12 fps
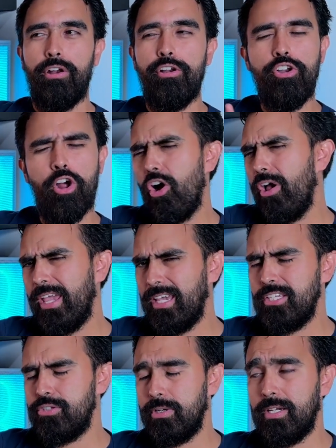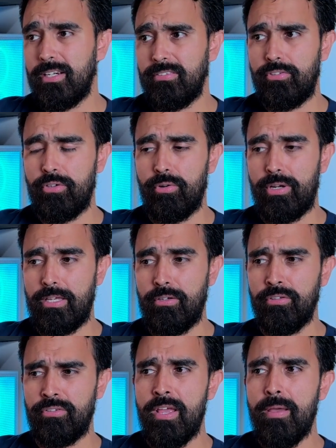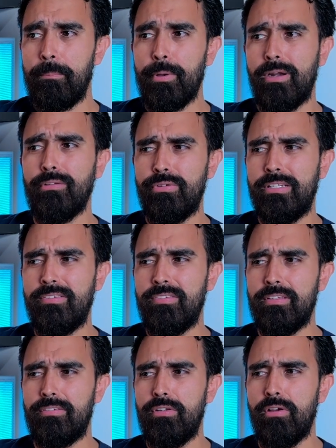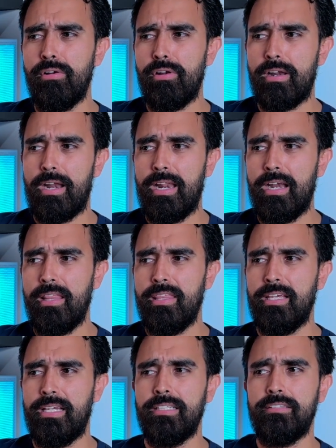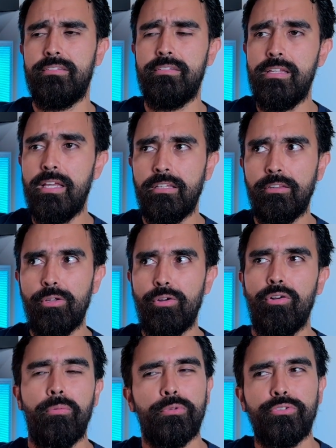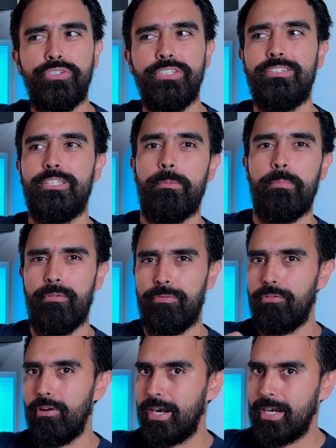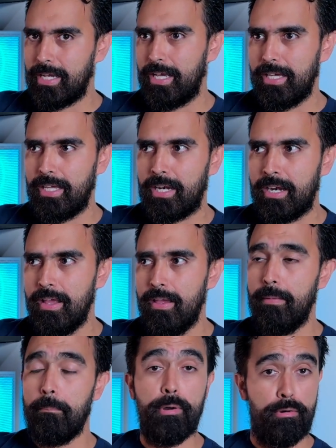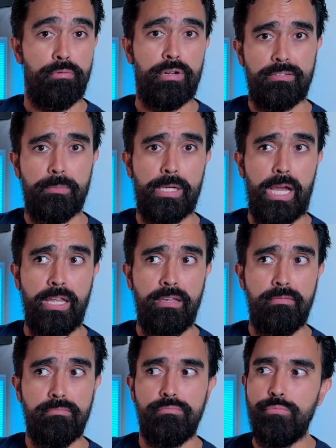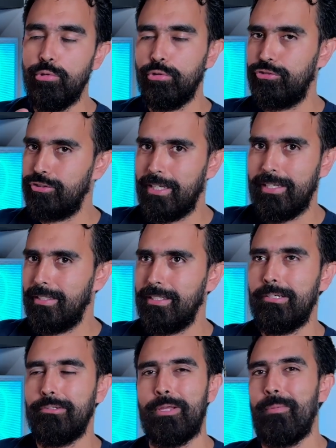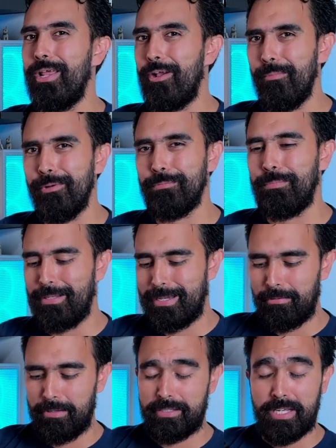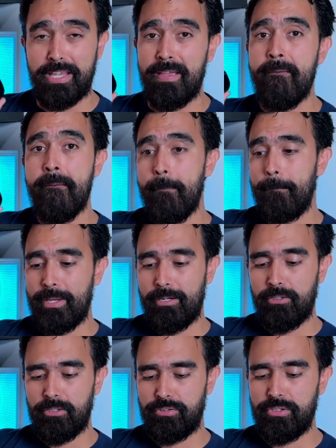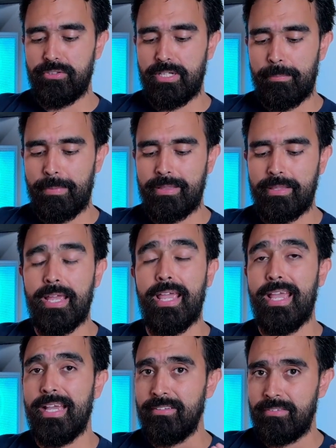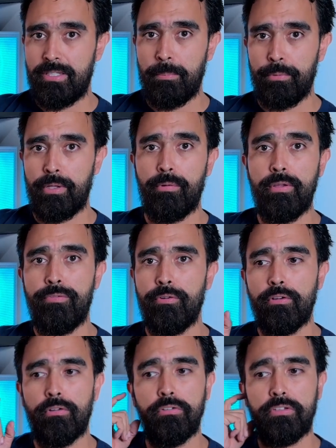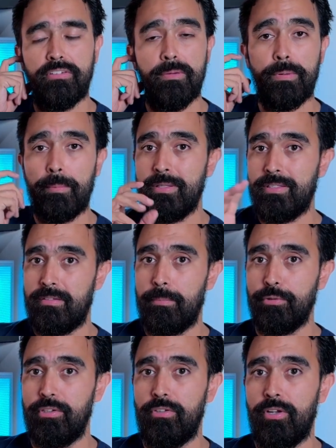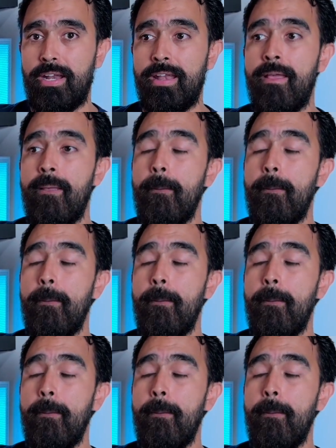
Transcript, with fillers: No he hecho ejercicio con ellos, pero es una sensación rara de que siento como si se me fueran a caer, pero nunca se me caen. No sé, no sabría cómo explicarlo a detalle, pero sinceramente este tipo de audífonos, los que simplemente se posicionan